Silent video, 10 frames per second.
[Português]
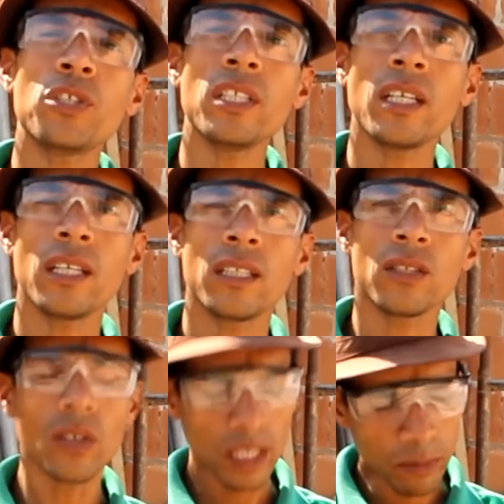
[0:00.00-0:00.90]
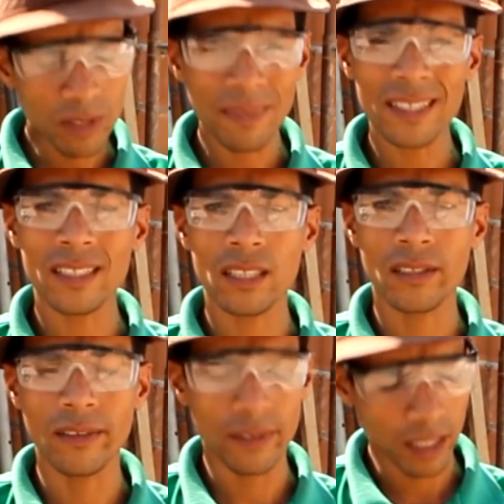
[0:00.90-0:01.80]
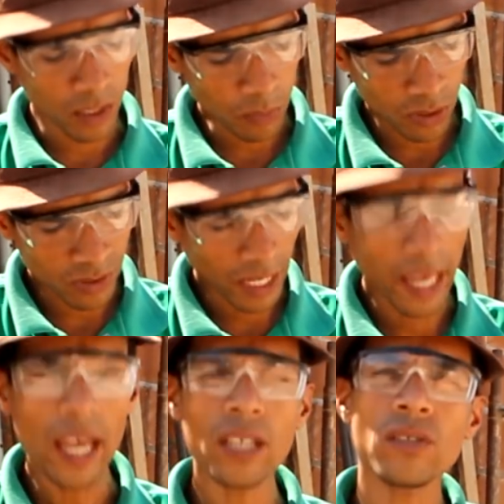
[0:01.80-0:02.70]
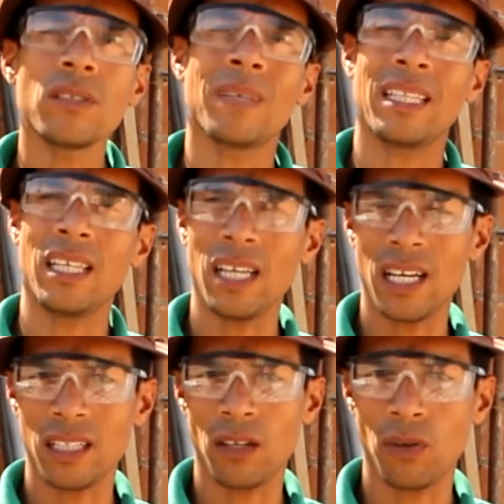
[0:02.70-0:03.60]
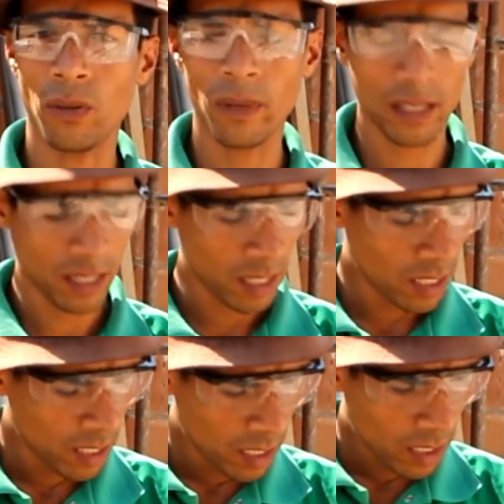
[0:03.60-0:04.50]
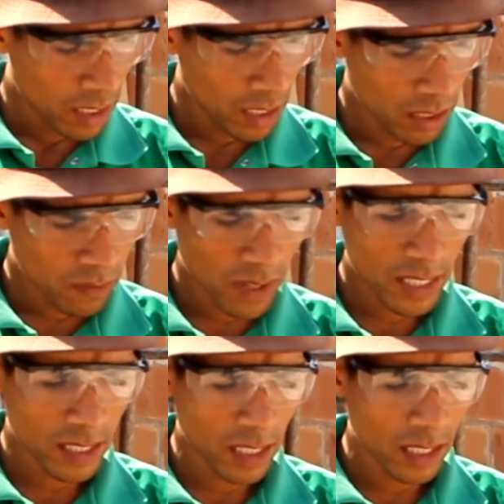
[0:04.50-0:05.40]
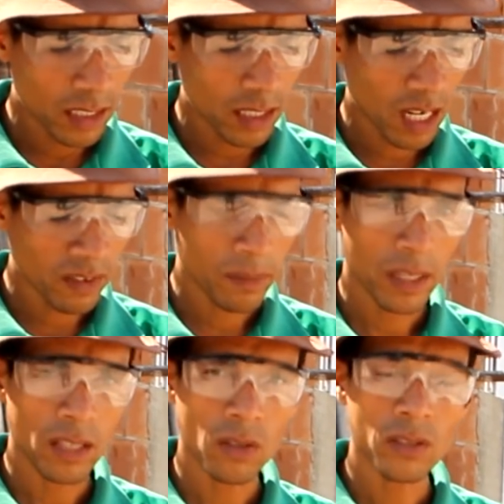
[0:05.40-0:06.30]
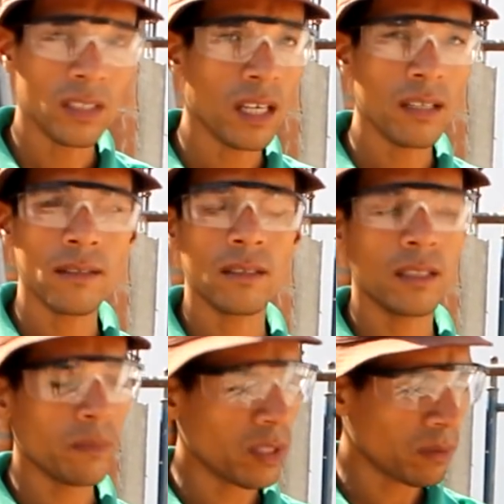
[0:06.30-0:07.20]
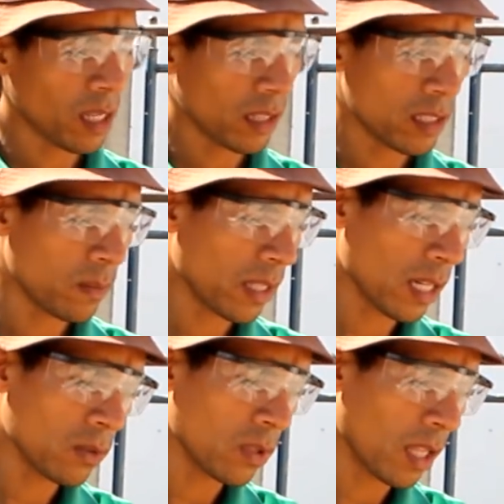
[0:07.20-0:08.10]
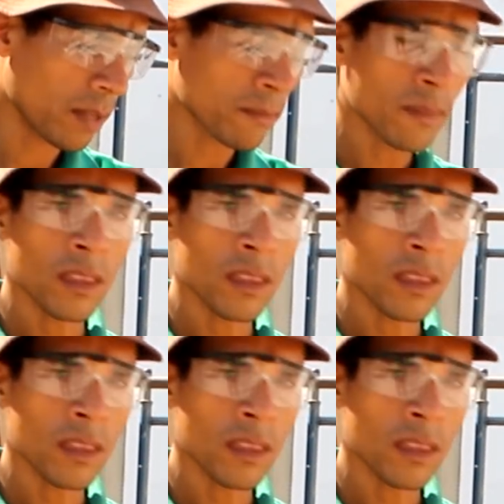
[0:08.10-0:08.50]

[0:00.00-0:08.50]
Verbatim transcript: ao tirante. Só que é muito mais acessível, né? A gente pode usar restos de materiais na obra e a gente fazer esse travamento, ó, que é simplesmente espetacular.